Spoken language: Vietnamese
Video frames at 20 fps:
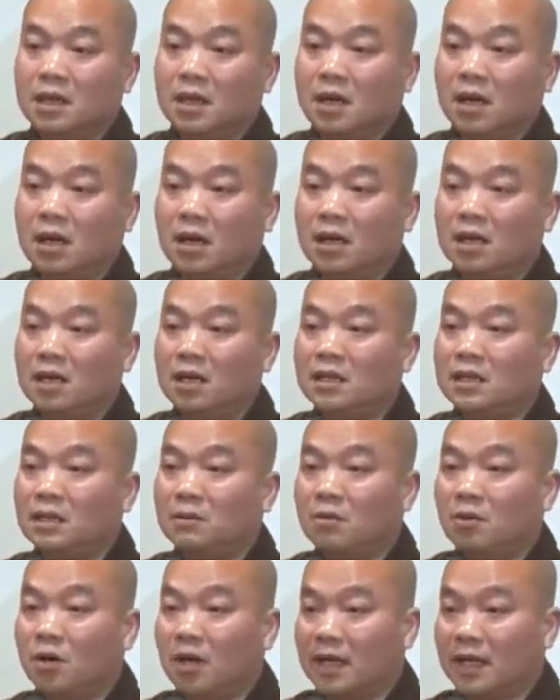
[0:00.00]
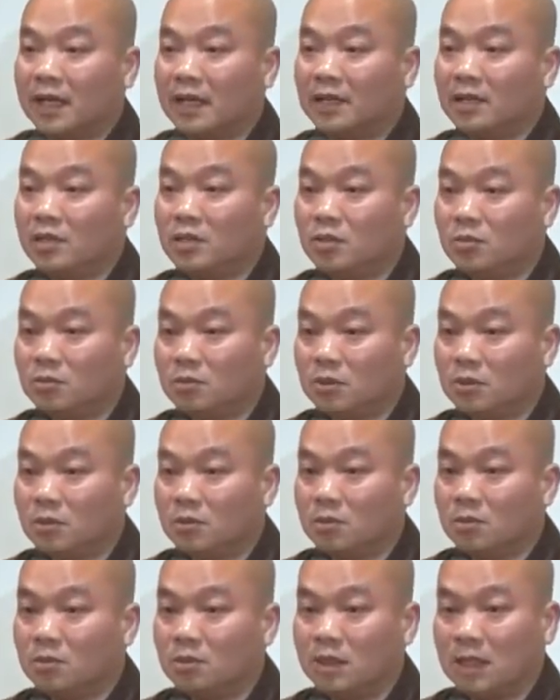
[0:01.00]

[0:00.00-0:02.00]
họ ở trong hoàn cảnh sung túc